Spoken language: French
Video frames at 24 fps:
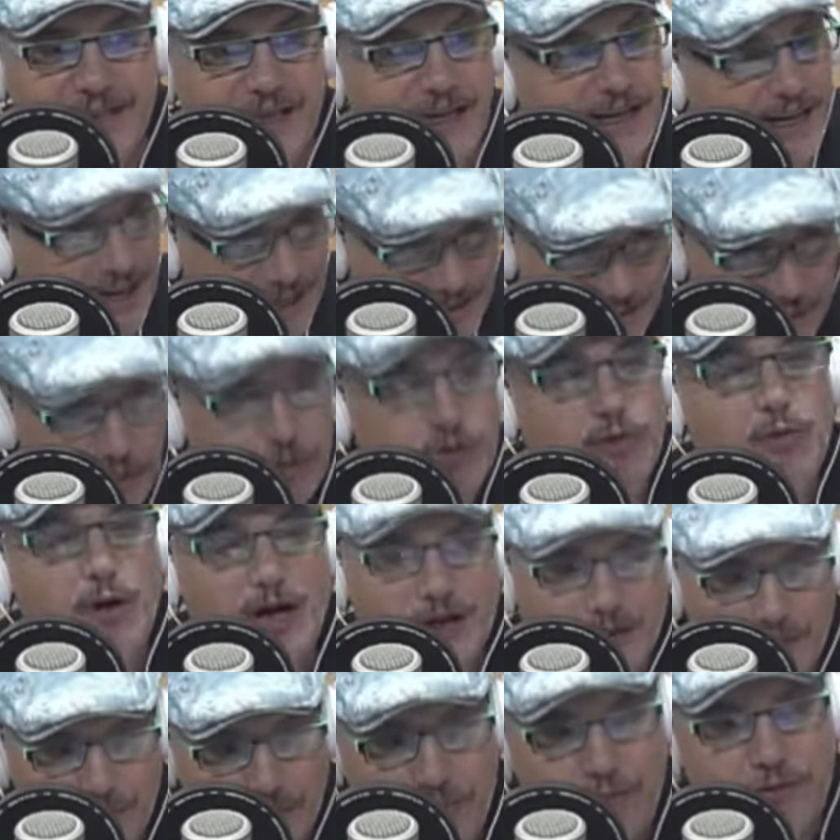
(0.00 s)
Est-ce que toi,
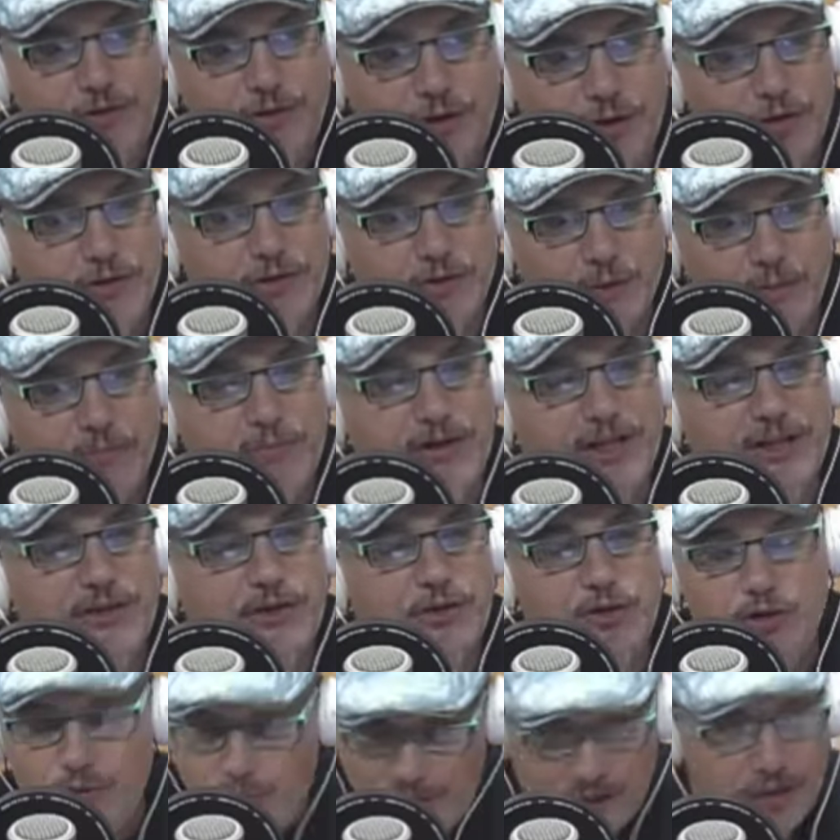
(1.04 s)
quand tu danses en boîte de nuit,